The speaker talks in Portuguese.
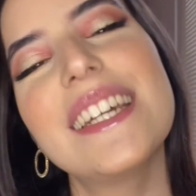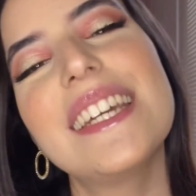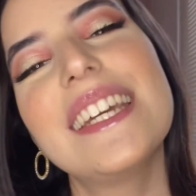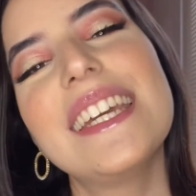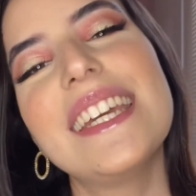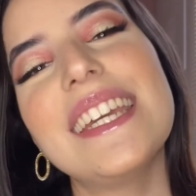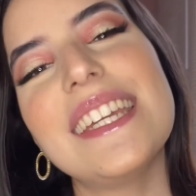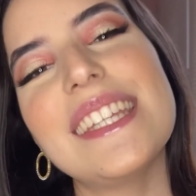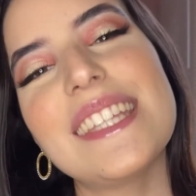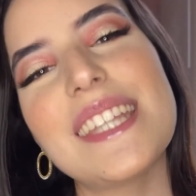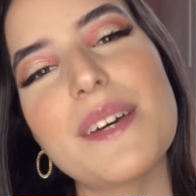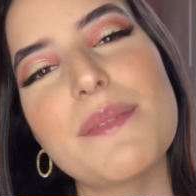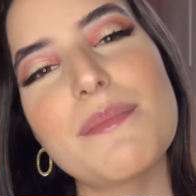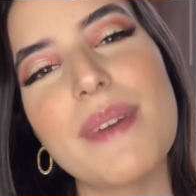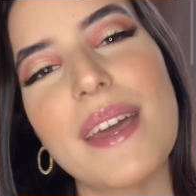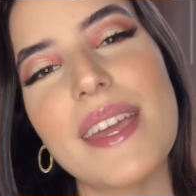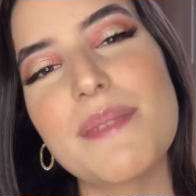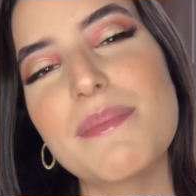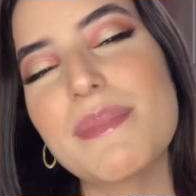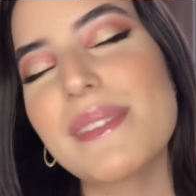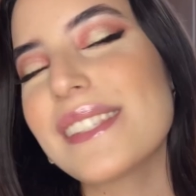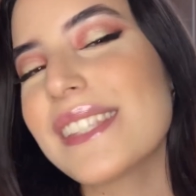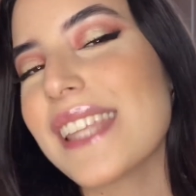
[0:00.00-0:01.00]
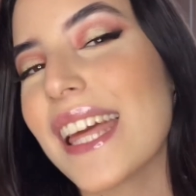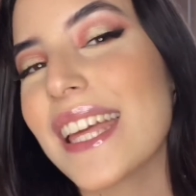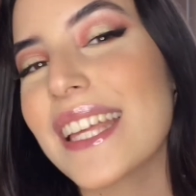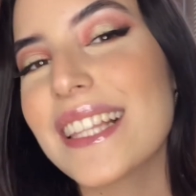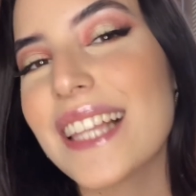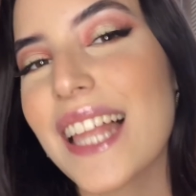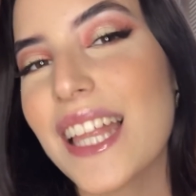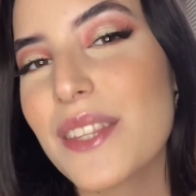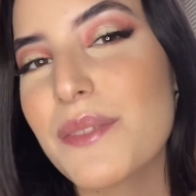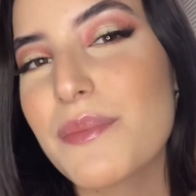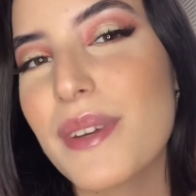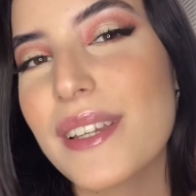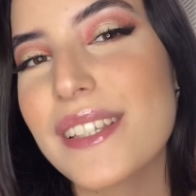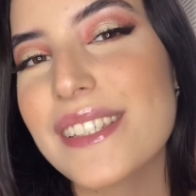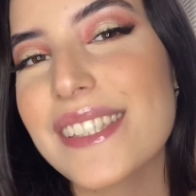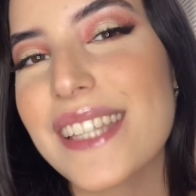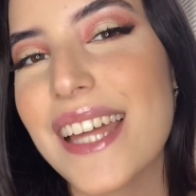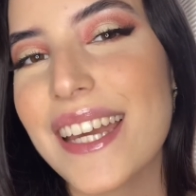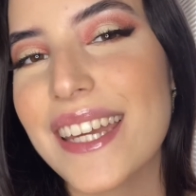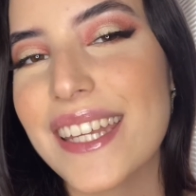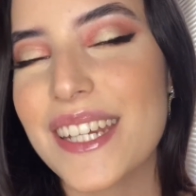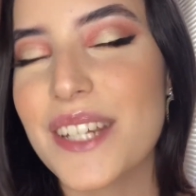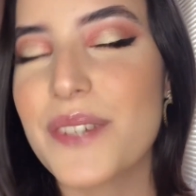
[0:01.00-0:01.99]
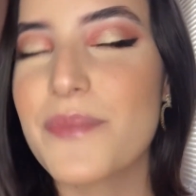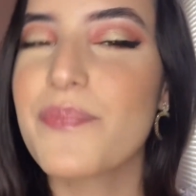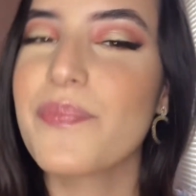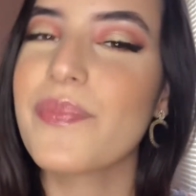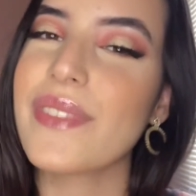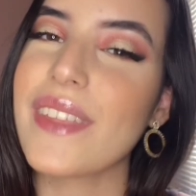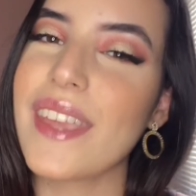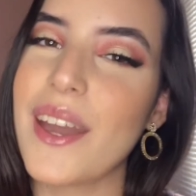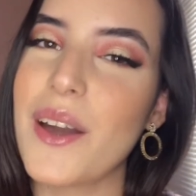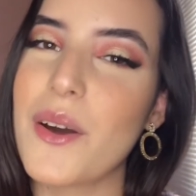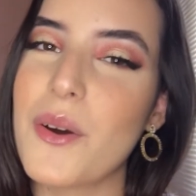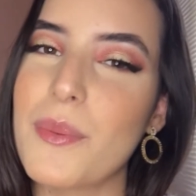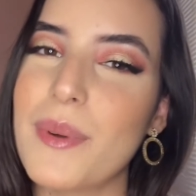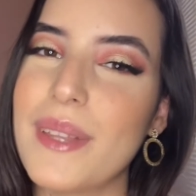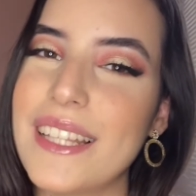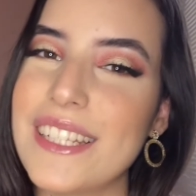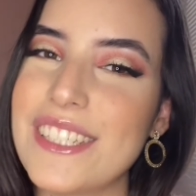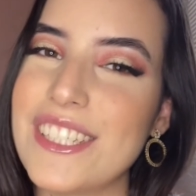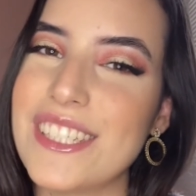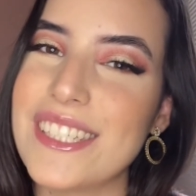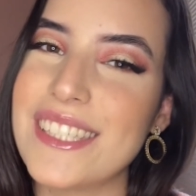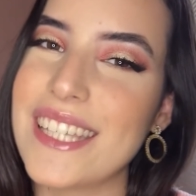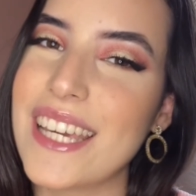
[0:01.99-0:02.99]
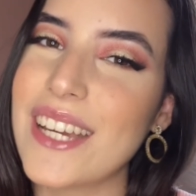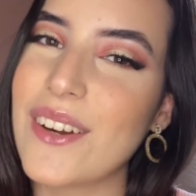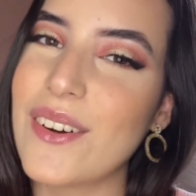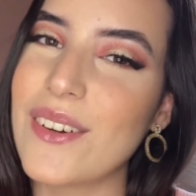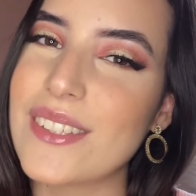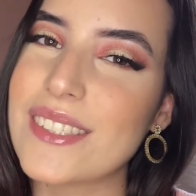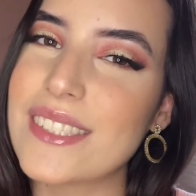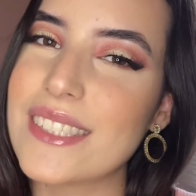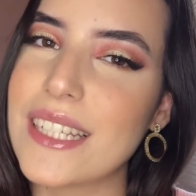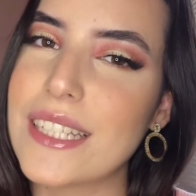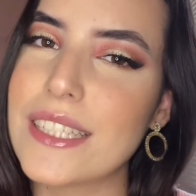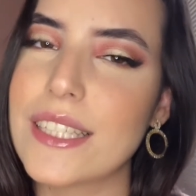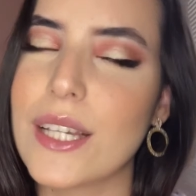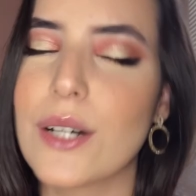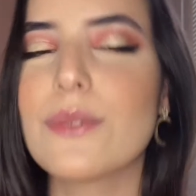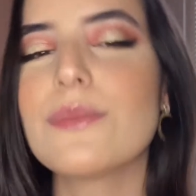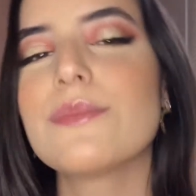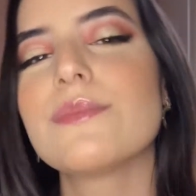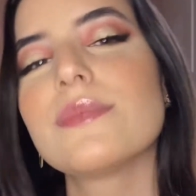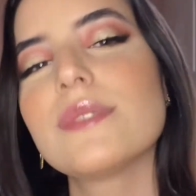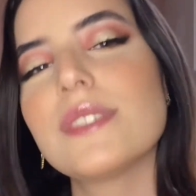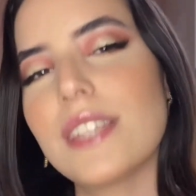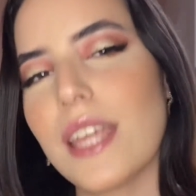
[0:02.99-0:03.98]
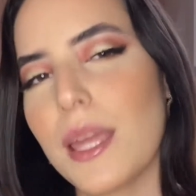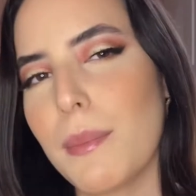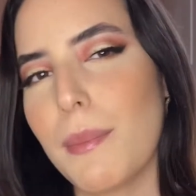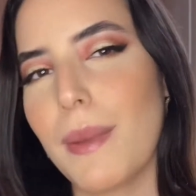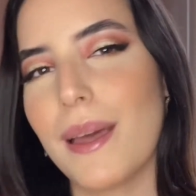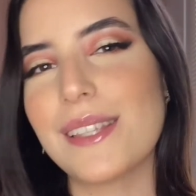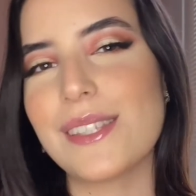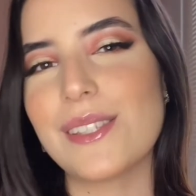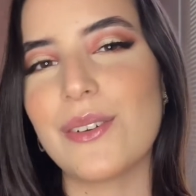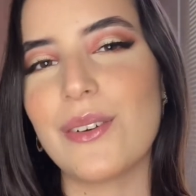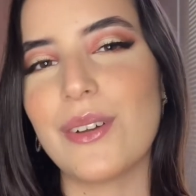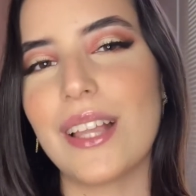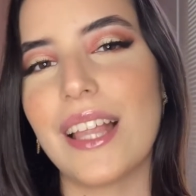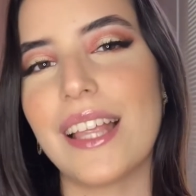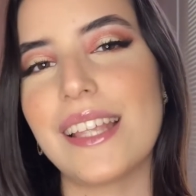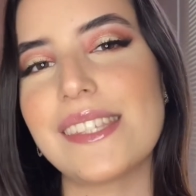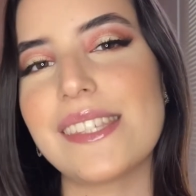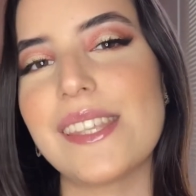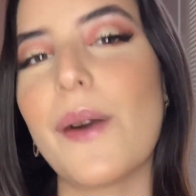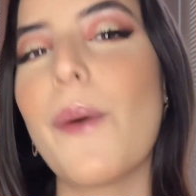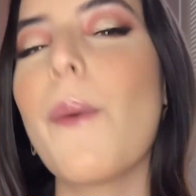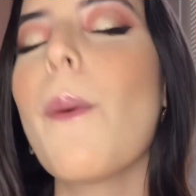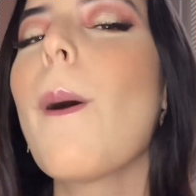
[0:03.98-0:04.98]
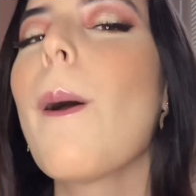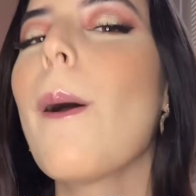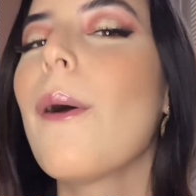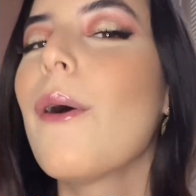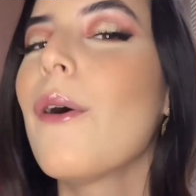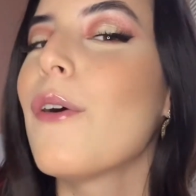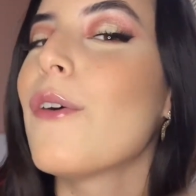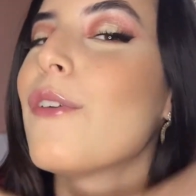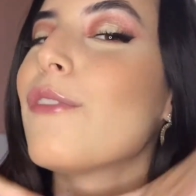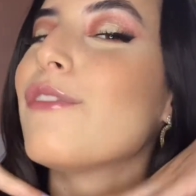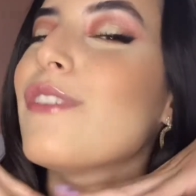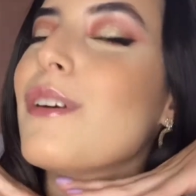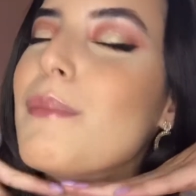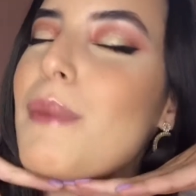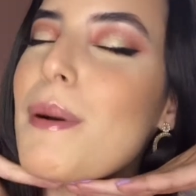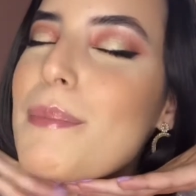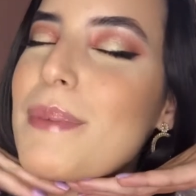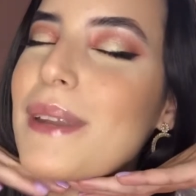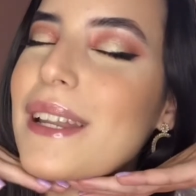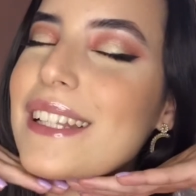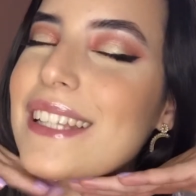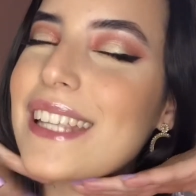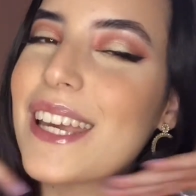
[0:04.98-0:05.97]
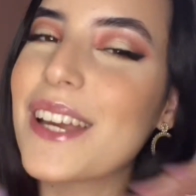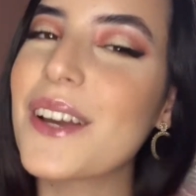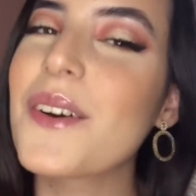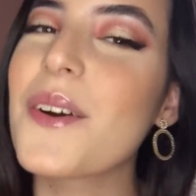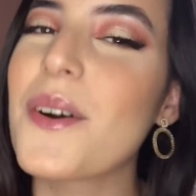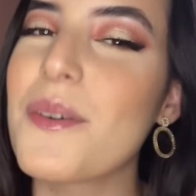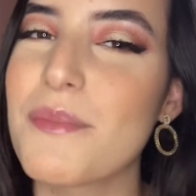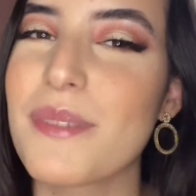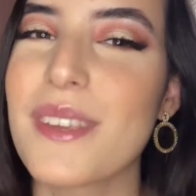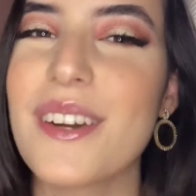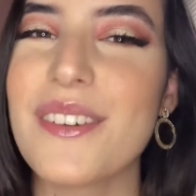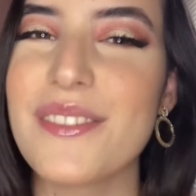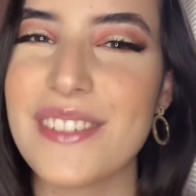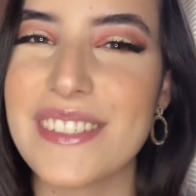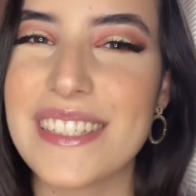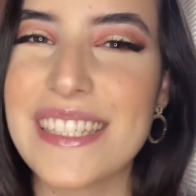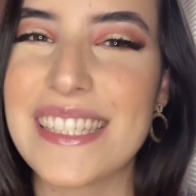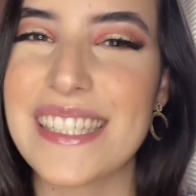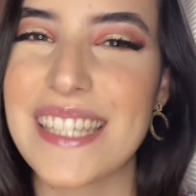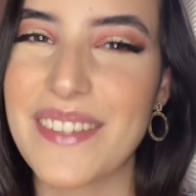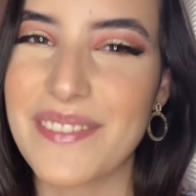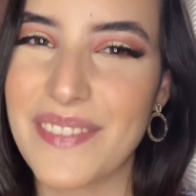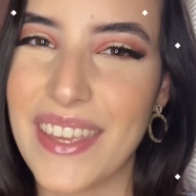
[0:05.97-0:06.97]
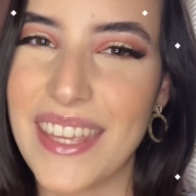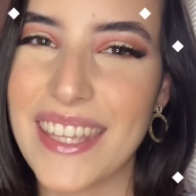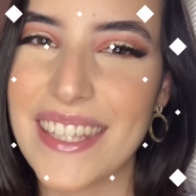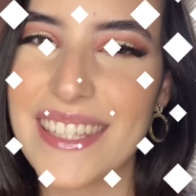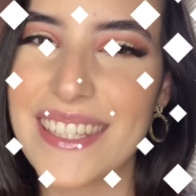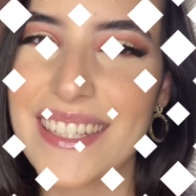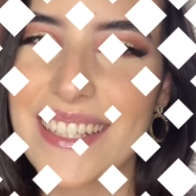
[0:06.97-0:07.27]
e também me segue lá no meu Instagram, que é arroba Letícia Costa. Então, sem mais enrolação, vamos aprender como que eu fiz essa make.